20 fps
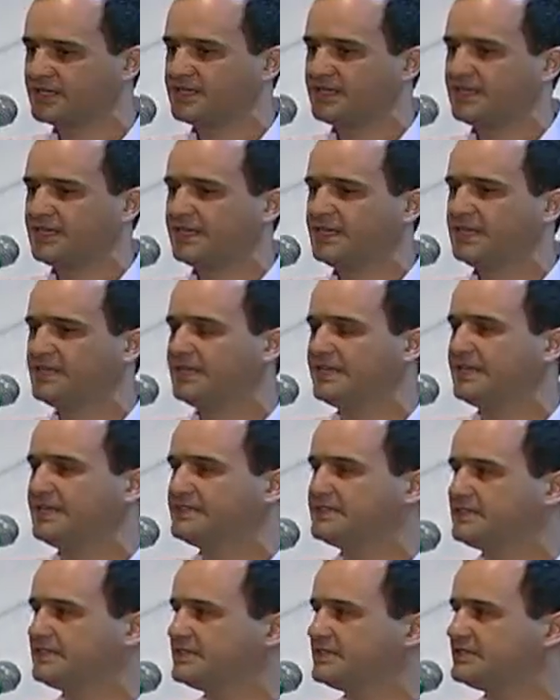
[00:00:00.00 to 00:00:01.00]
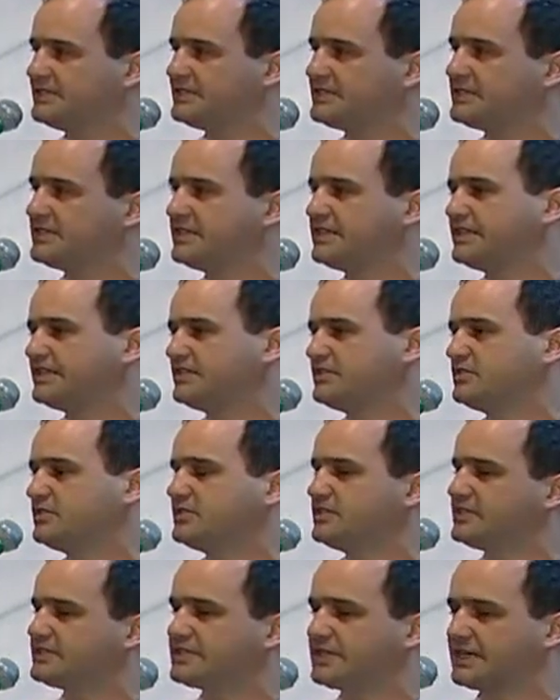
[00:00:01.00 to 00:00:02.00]
filho Eduardo falou da
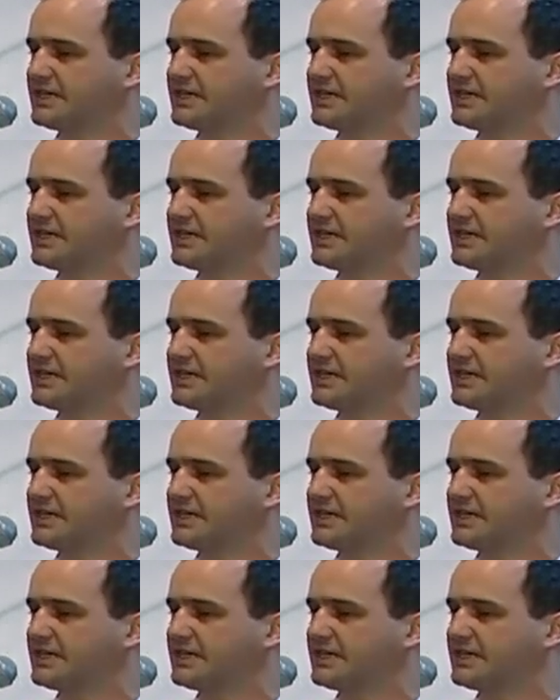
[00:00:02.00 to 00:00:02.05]
emoção